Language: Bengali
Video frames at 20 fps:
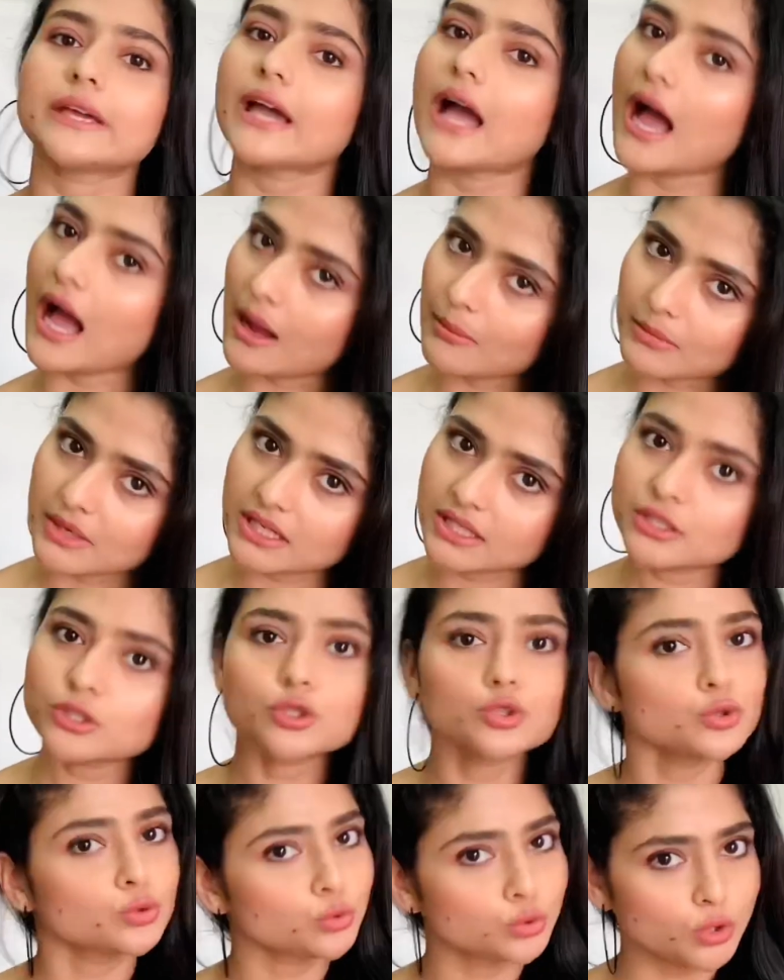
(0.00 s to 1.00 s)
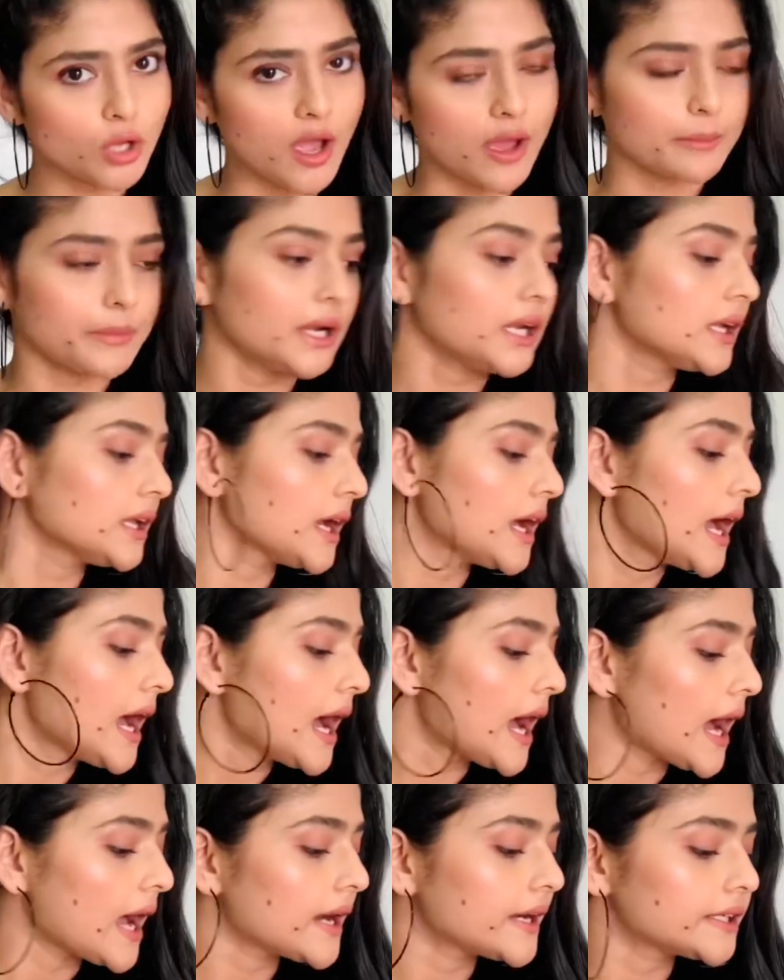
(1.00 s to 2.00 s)
আমল দুটো আমল
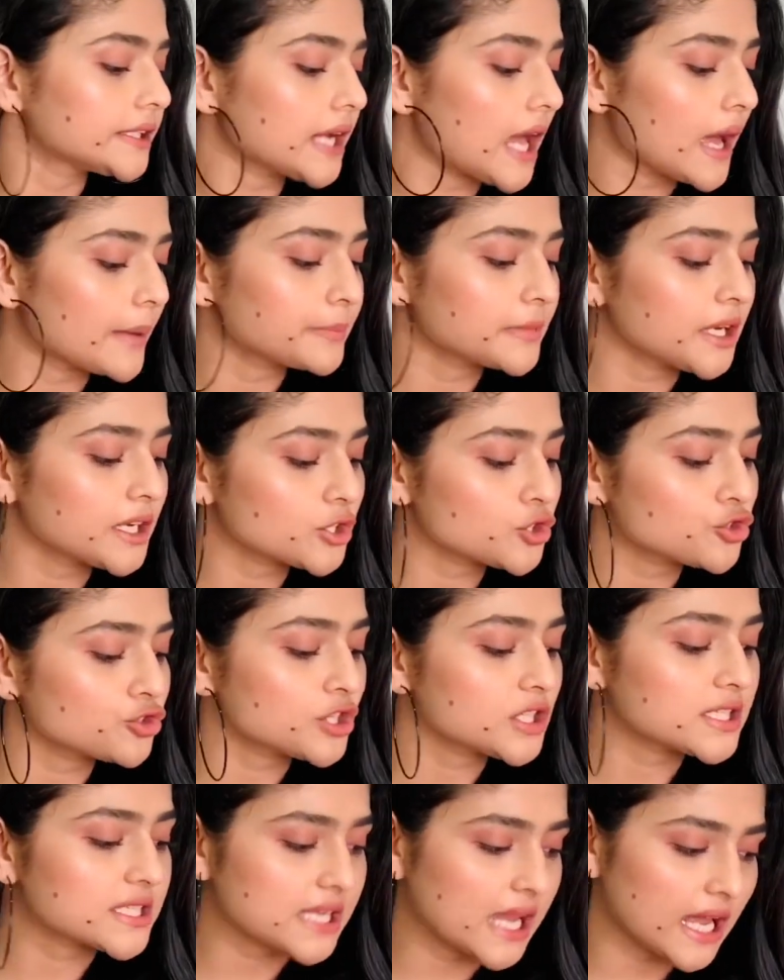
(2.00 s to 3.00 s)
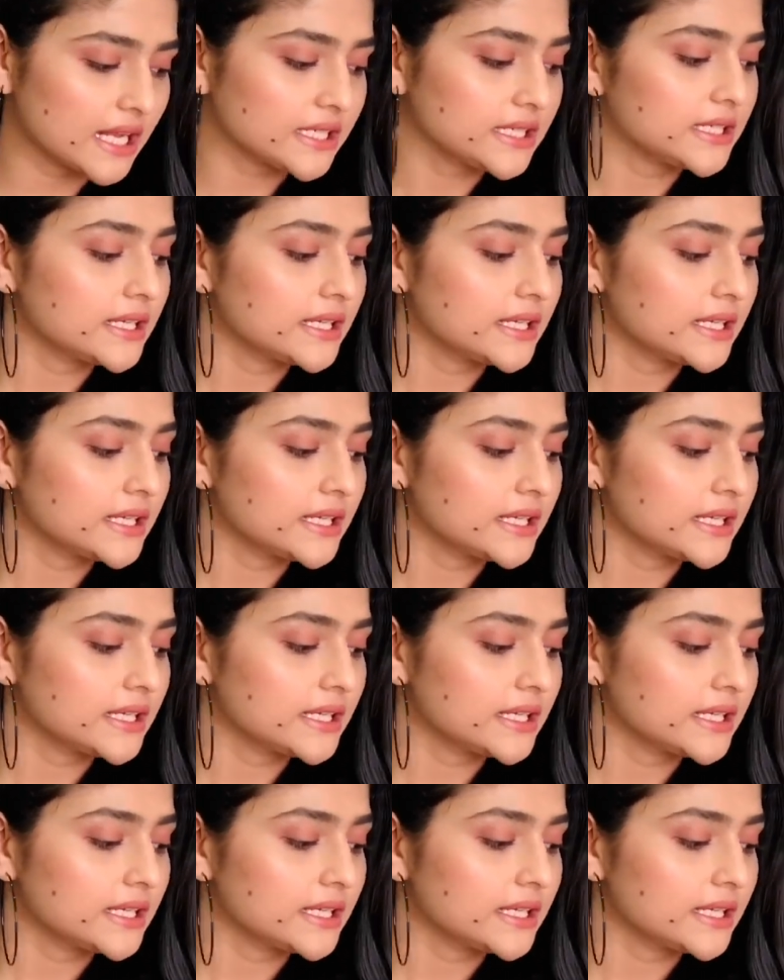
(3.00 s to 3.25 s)
আর আপনারা যদি চান